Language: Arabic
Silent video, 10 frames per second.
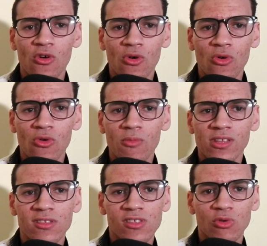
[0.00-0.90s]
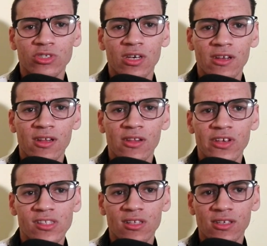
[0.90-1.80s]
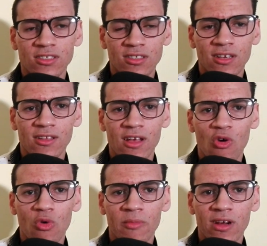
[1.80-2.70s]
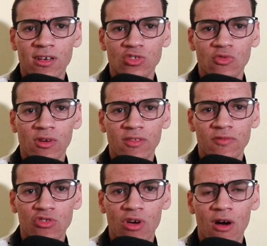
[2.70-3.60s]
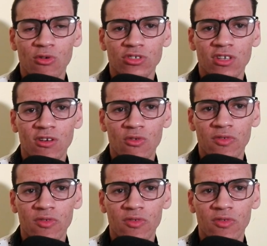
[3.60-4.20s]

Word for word: وما تنساوش يعني للناس جداد اللي اول مره كيشوفوا هذا الفيديو حاولوا يشتركوا في